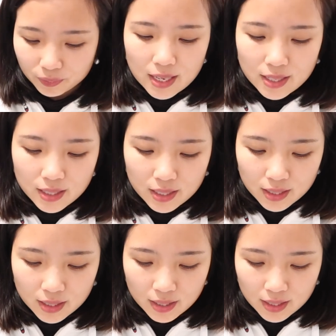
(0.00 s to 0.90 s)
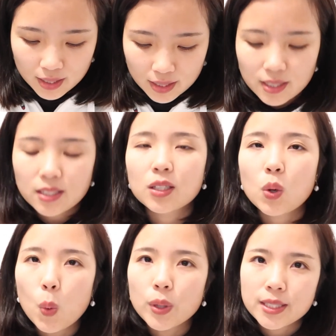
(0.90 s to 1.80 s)
三十四
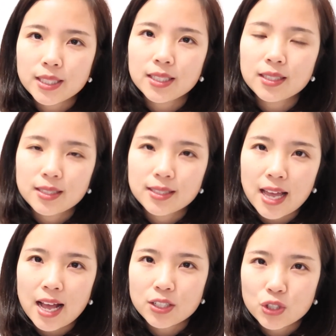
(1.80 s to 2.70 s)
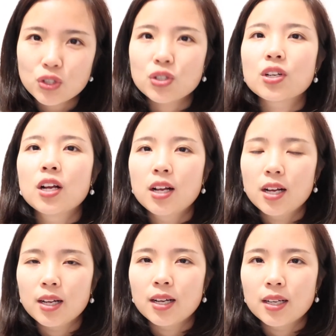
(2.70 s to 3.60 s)
过期的杂志，
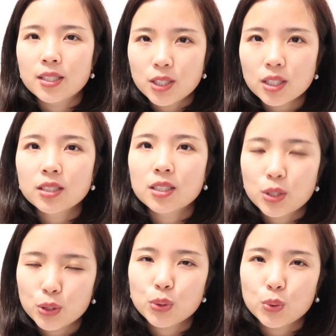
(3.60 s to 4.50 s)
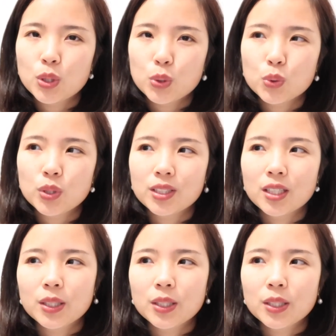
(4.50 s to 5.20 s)
呃，这个呢是需要处理掉，